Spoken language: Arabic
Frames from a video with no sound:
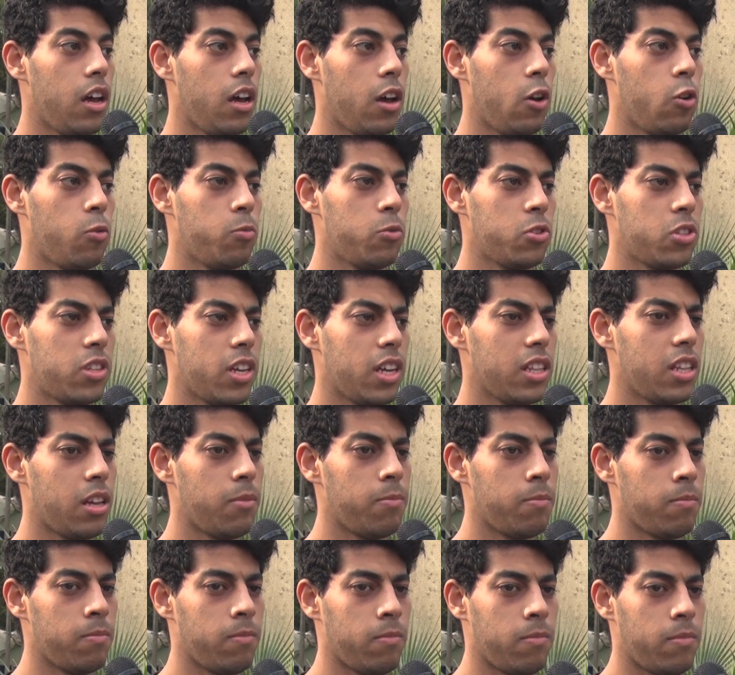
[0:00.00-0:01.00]

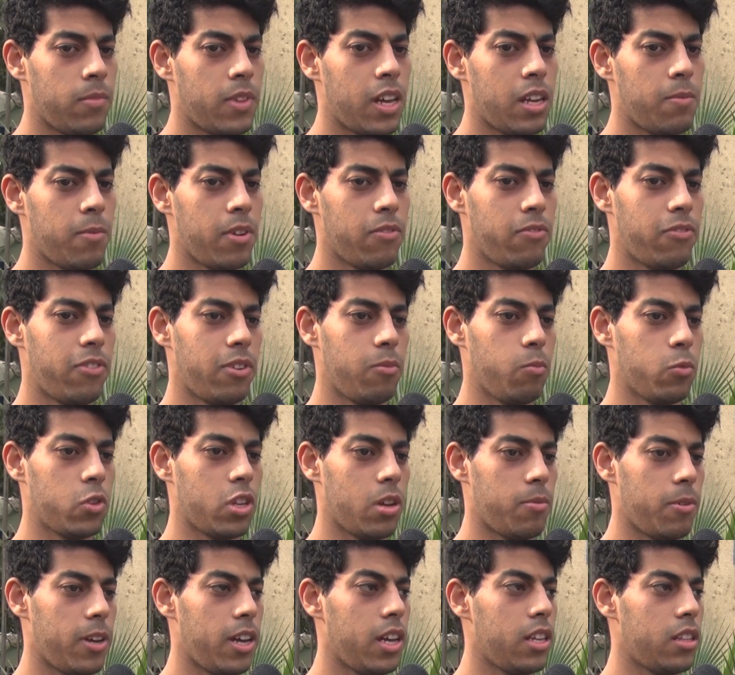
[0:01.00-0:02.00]
وبيستخدم دايما في
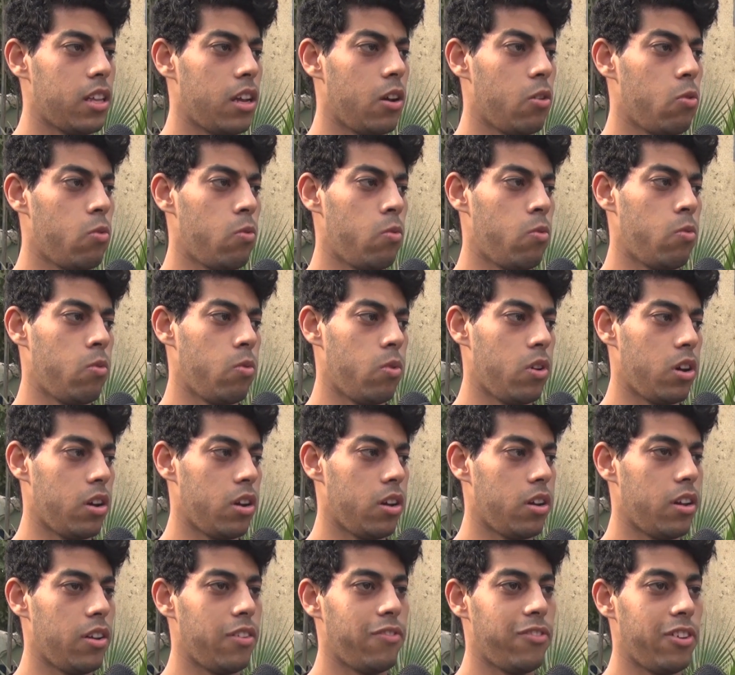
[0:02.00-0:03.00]
المسابقات او
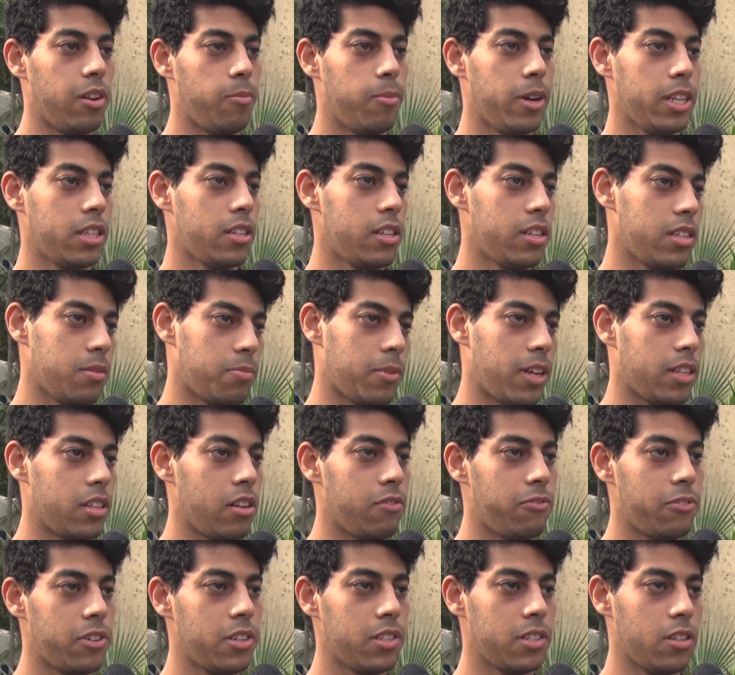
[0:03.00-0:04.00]
في الباتلز بتاعه
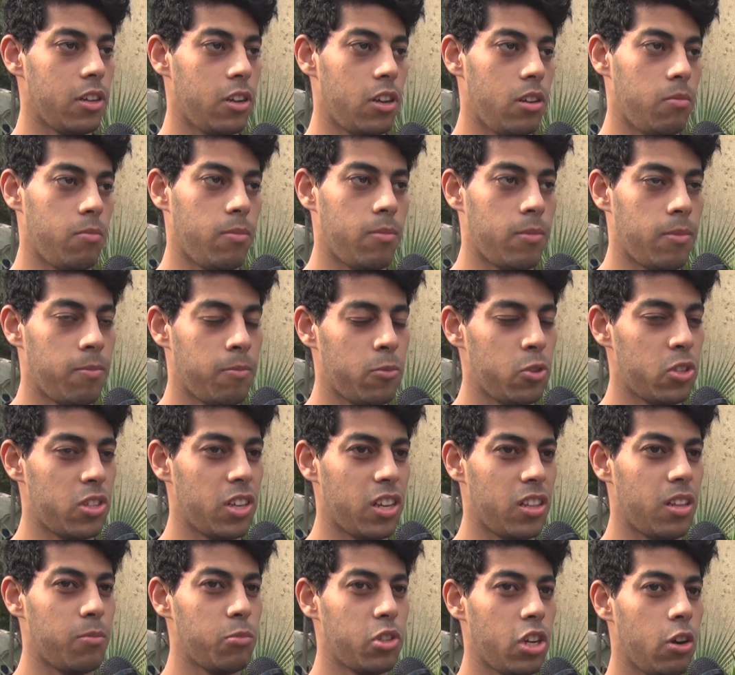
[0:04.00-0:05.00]
الفري ستايل ما
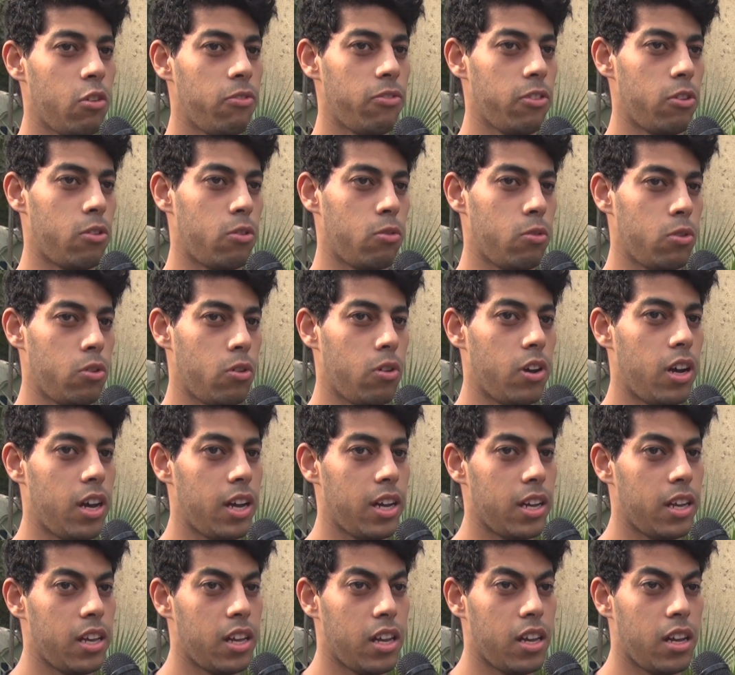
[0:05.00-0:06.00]
بيستخدمش قوي في العروض هو
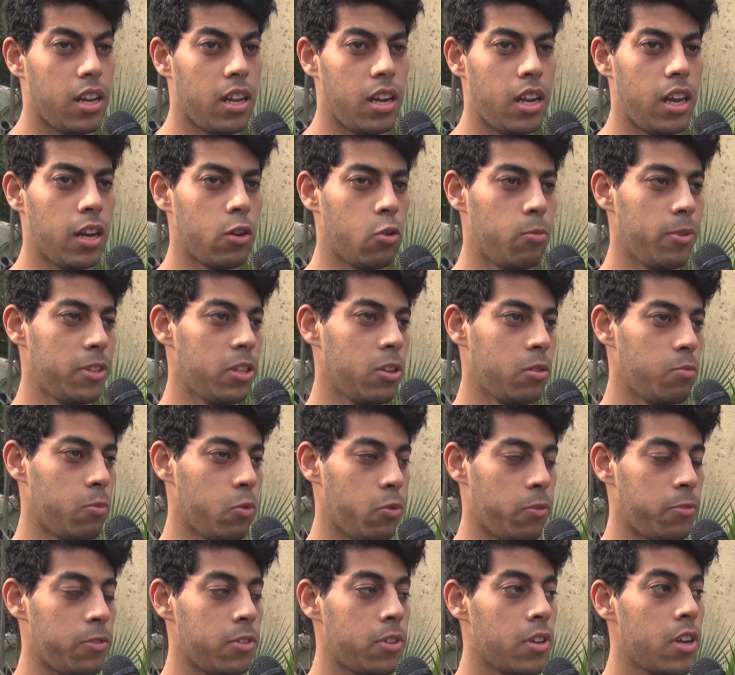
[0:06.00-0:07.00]
حاجه الاكروباتيك
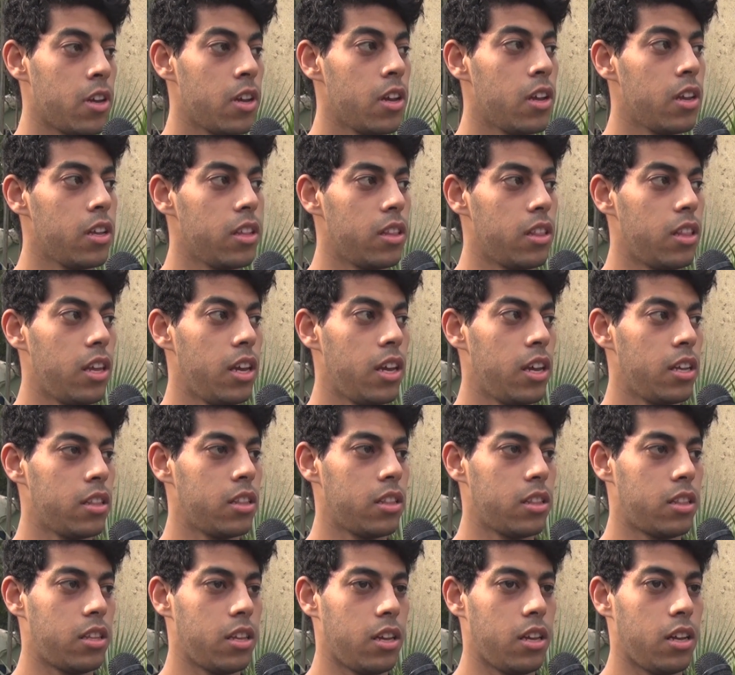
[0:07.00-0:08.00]
موفز
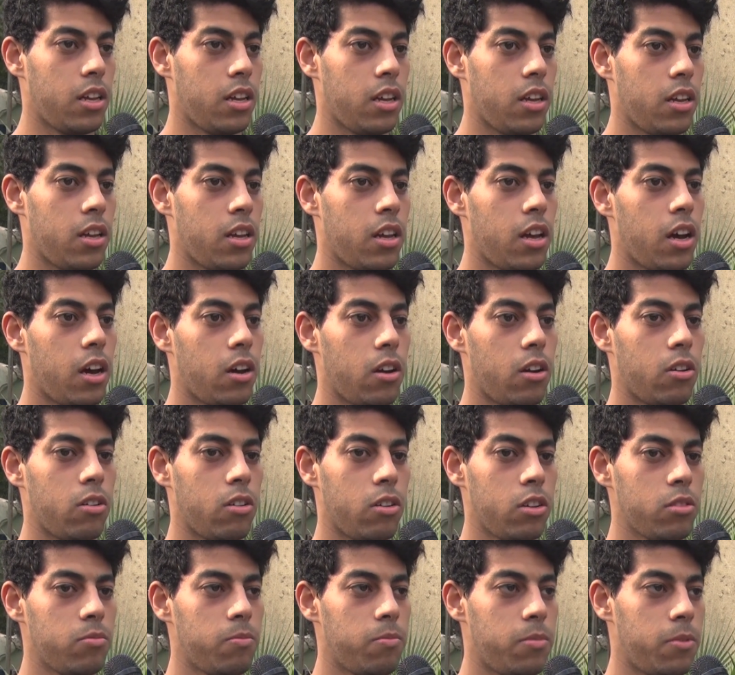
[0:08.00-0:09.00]
ديت آه،
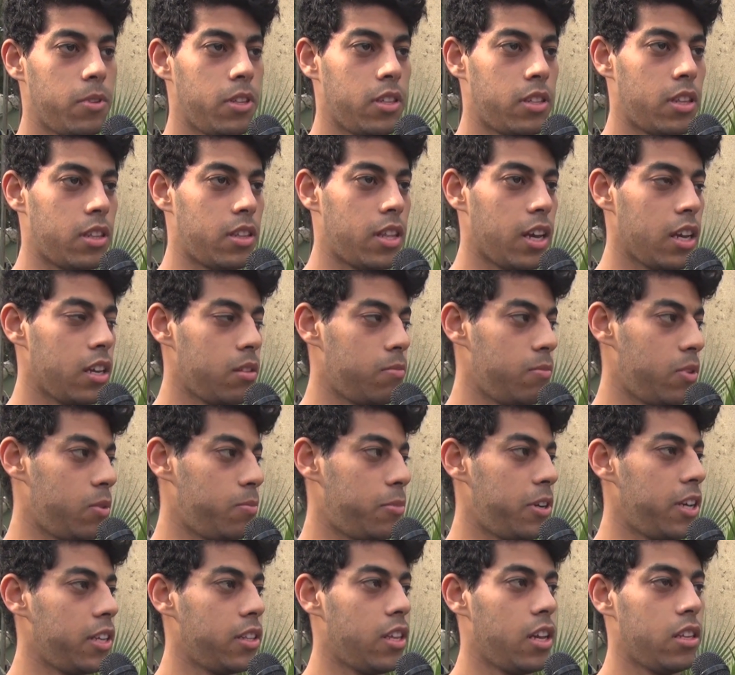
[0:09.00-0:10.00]
حركات بتتاخد من
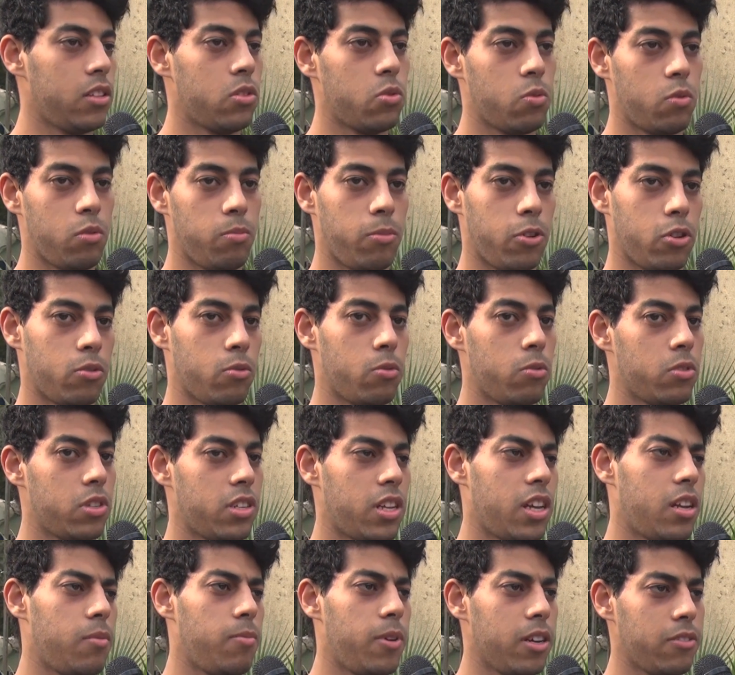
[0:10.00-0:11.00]
البريك دانس والباركور
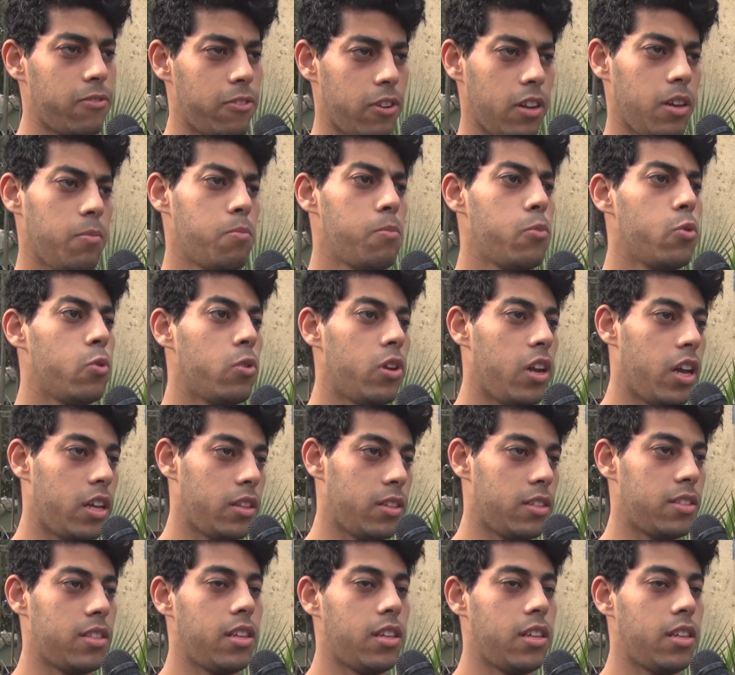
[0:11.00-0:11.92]
زي الباك فليب والهاند